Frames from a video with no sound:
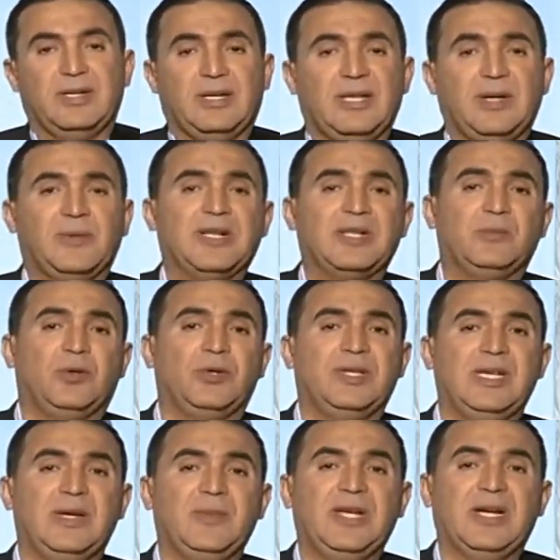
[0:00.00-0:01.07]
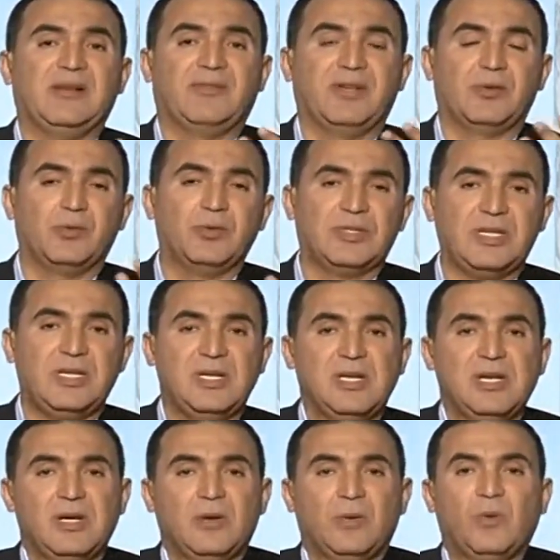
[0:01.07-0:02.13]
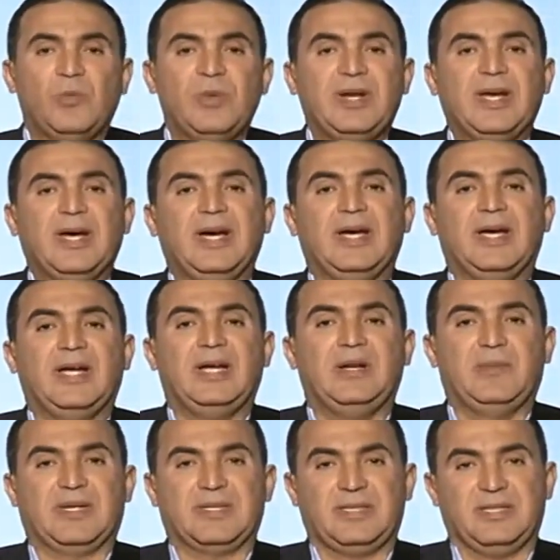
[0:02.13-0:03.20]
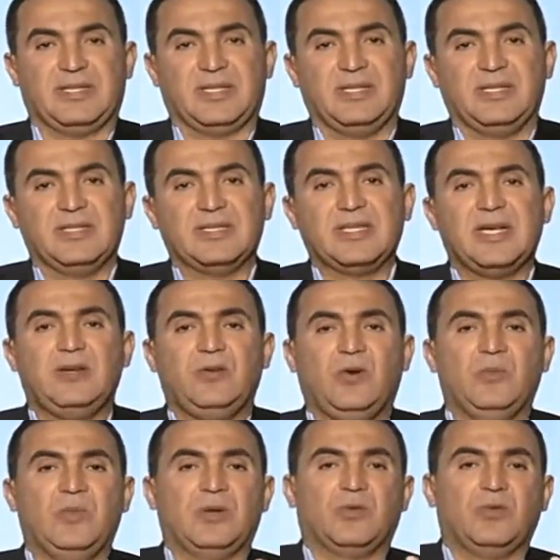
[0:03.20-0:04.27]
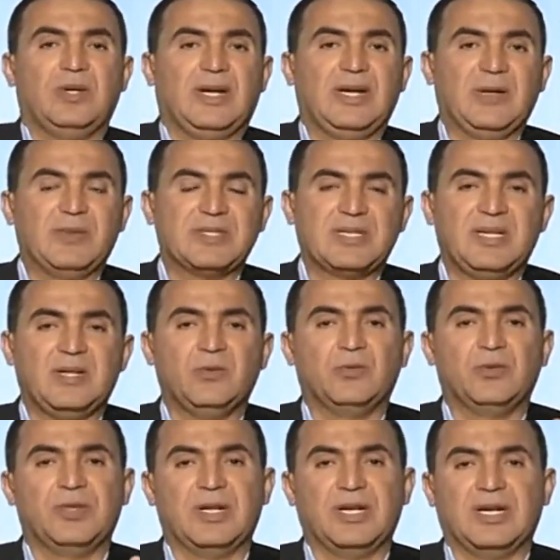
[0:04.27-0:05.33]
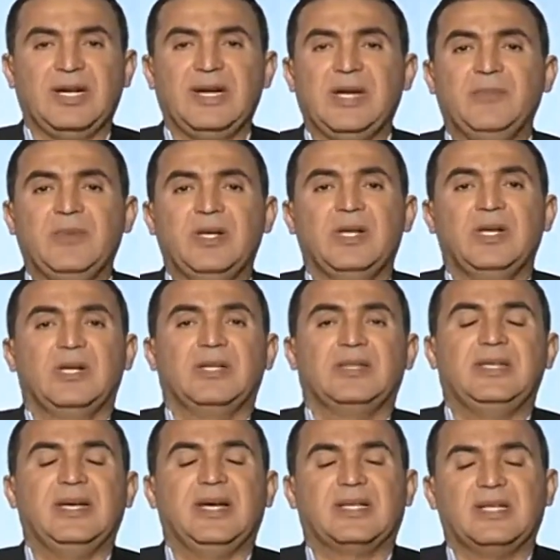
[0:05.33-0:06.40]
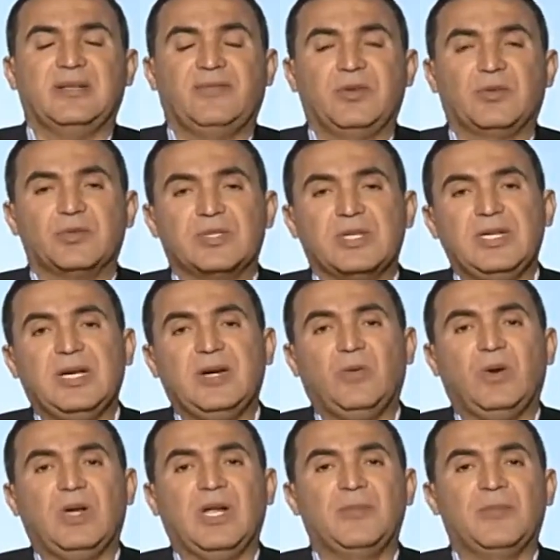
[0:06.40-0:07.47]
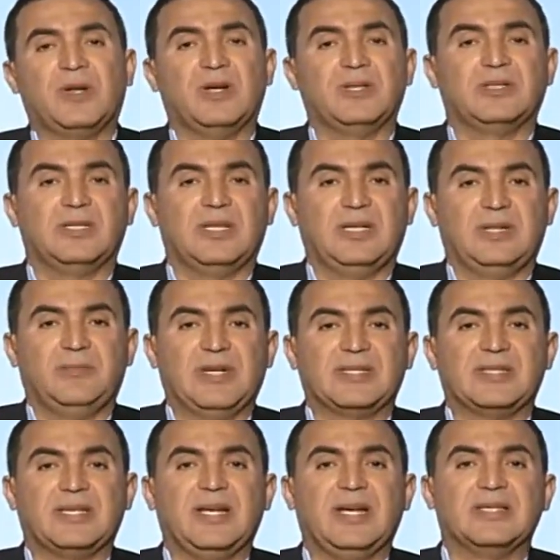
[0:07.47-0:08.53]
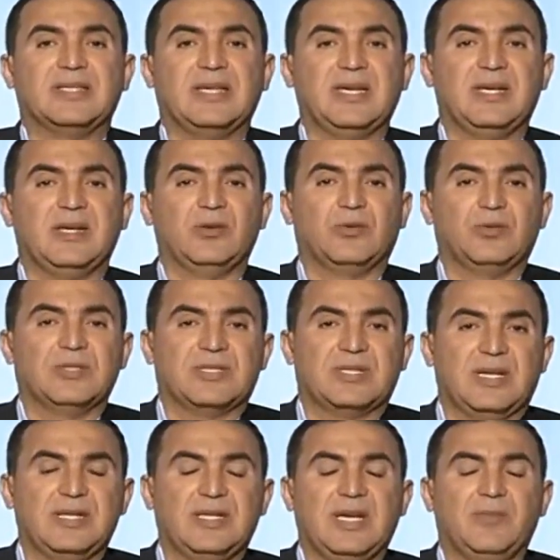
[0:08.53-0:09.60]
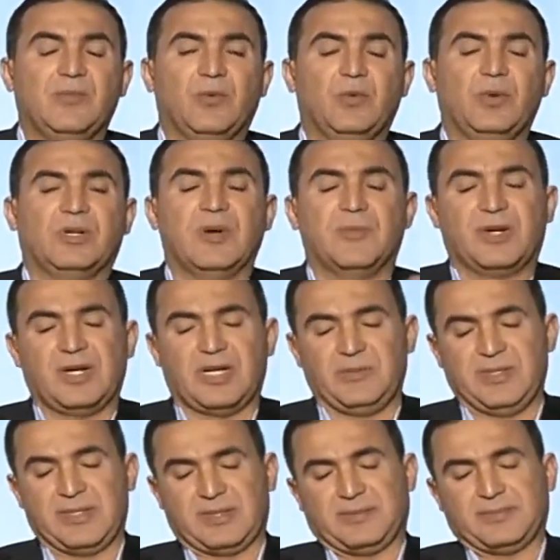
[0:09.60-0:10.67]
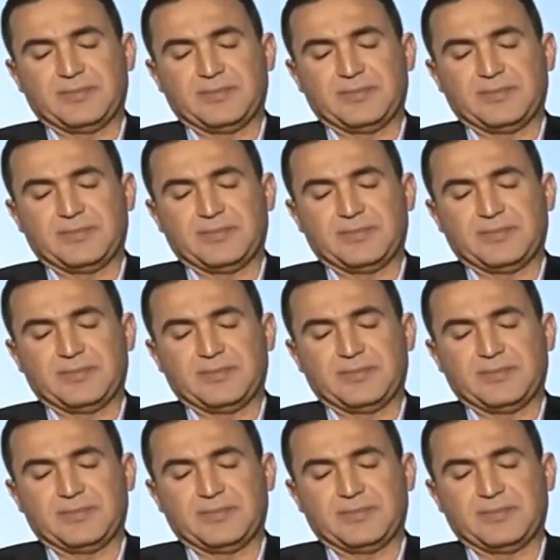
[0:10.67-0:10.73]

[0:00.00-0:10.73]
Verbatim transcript: الأمراض المعدية منها الفيروسي ومنها البكتيري زي الحمى الكلاعية مثلا وجذر الغنم ديت الفيروسية والأمراض البكتيرية زي الكوليستريديوم والجمرة الخبيثة